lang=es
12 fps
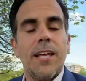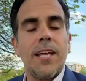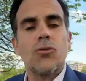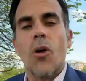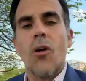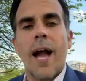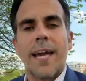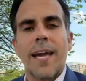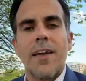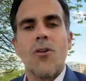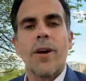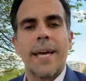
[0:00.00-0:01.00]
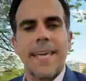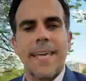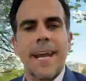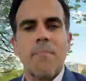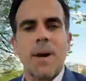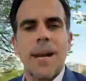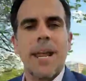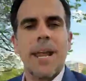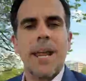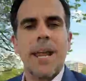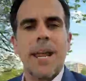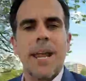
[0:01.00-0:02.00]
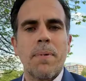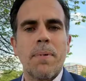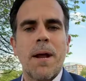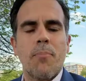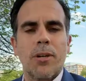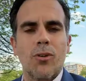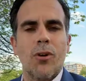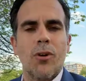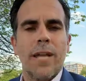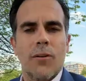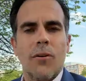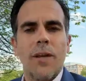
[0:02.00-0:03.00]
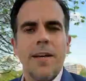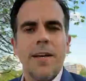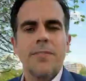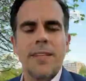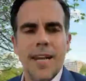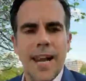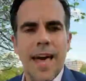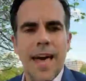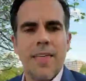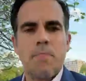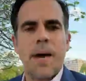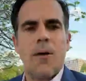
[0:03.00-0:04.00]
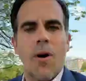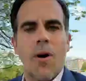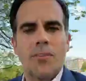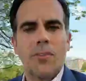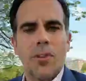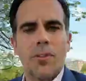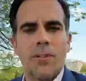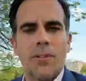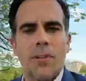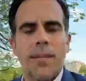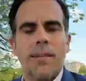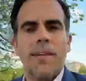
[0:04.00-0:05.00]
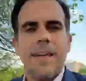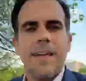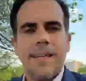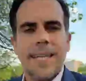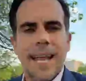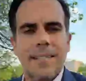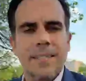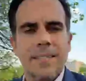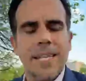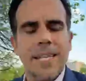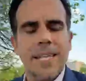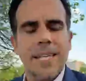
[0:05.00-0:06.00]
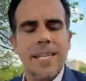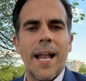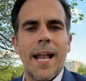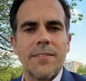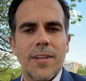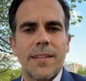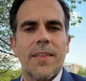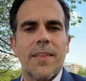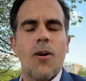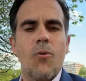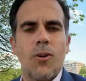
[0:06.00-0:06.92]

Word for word: y todos aquellos que quieran ver la igualdad para Puerto Rico se trasladen para Washington, D.C. del 5 al 7 de